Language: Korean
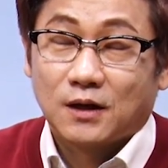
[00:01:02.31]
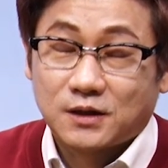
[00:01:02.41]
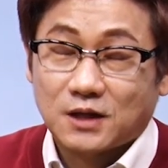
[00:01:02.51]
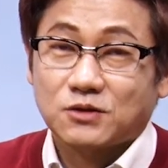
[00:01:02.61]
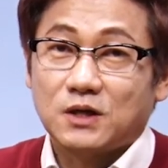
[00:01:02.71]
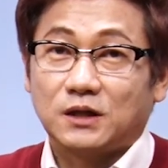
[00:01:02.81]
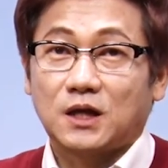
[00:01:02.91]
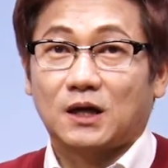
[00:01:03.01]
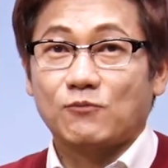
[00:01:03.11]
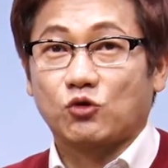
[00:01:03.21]
그래서
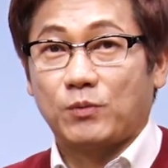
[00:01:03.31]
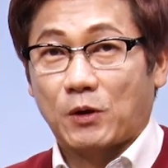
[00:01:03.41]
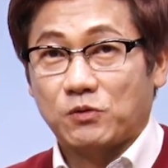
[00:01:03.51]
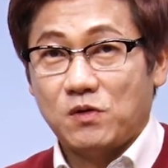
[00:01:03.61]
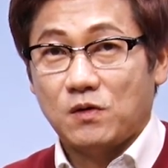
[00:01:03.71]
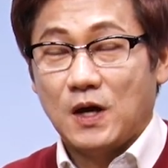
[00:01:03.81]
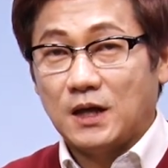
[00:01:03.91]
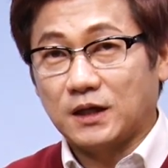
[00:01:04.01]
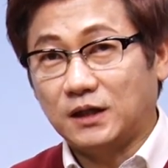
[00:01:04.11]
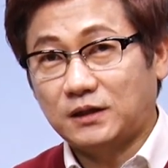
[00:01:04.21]
일대일 함수를 배우고
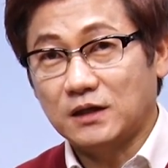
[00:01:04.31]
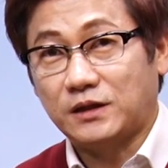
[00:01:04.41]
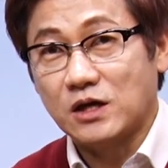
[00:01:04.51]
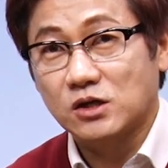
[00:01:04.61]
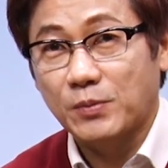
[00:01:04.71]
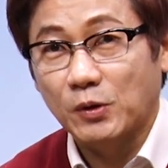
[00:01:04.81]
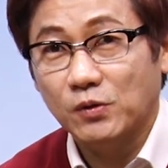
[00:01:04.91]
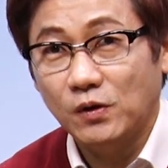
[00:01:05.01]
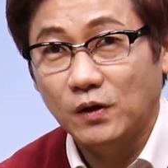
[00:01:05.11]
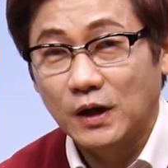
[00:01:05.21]
일대일 대응을
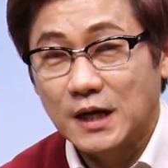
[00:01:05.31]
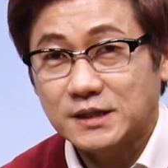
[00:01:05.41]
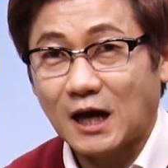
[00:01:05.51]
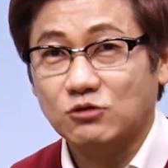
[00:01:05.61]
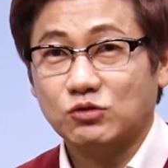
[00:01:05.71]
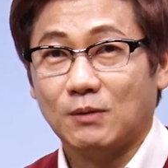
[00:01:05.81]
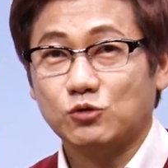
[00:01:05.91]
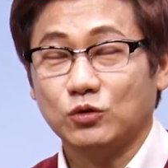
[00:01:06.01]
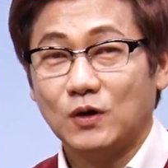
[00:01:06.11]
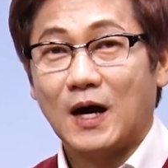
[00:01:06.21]
배우고
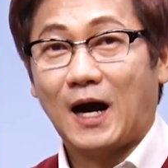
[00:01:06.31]
상수함수,